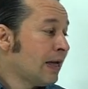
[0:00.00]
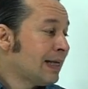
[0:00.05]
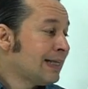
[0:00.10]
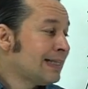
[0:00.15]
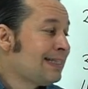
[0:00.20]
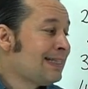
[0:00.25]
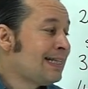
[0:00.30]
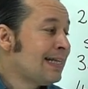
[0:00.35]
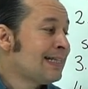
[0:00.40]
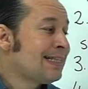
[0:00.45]

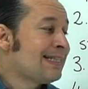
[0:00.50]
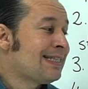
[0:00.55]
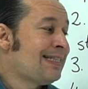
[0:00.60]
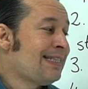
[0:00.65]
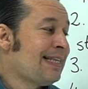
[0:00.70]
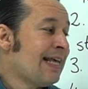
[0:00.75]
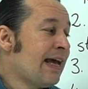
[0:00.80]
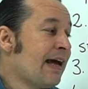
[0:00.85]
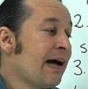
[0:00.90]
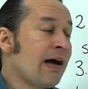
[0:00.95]
Sind
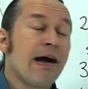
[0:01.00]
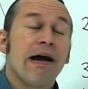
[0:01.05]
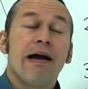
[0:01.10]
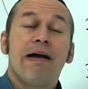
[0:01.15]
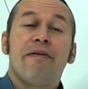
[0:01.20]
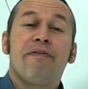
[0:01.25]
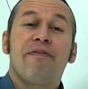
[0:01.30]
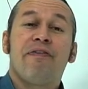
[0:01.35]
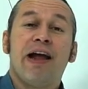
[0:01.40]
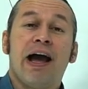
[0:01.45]

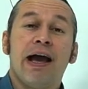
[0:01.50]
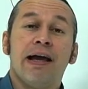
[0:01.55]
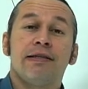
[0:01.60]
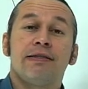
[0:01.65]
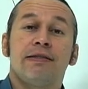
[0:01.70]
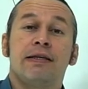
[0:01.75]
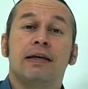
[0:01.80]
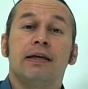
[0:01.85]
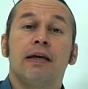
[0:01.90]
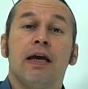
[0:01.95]
sehr
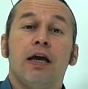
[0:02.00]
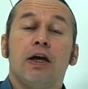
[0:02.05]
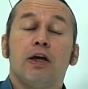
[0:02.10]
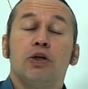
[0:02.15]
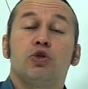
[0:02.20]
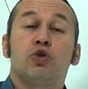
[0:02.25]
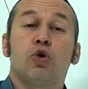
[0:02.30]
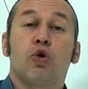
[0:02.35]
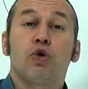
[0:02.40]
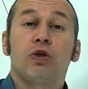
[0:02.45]
fleißig,
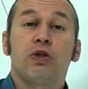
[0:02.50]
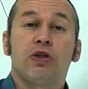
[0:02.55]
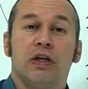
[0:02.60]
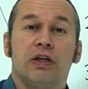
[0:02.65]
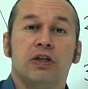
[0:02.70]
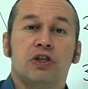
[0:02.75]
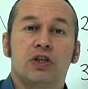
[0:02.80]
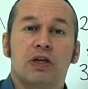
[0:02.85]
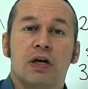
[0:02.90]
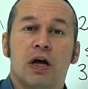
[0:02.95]
çok
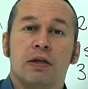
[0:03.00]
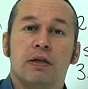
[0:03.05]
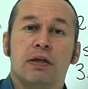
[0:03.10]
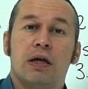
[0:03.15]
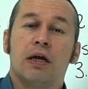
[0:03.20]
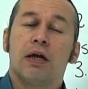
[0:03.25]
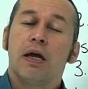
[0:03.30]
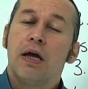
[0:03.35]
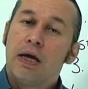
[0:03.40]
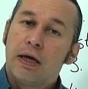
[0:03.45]

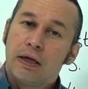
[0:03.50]
çalışkanlar.